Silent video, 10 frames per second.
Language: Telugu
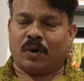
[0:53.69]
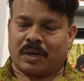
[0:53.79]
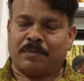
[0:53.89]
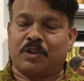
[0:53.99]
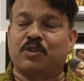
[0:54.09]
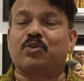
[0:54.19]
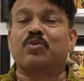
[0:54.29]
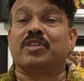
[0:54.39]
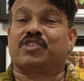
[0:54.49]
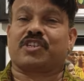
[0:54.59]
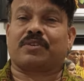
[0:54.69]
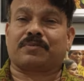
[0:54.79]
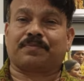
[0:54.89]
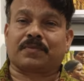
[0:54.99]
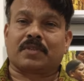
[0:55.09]
ఒక బిరుదును కూడా ఇచ్చారు
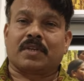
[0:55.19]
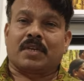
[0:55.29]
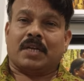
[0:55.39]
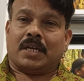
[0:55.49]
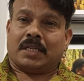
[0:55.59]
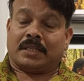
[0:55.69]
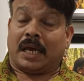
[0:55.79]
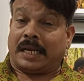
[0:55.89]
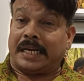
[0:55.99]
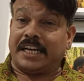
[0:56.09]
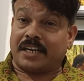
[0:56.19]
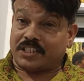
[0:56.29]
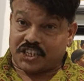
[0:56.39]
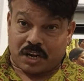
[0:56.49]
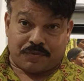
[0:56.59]
ద లేడీ
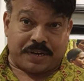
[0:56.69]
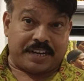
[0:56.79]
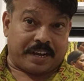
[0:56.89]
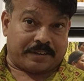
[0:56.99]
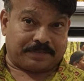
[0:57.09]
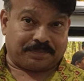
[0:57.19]
టార్జన్ ఆఫ్ ఇండియా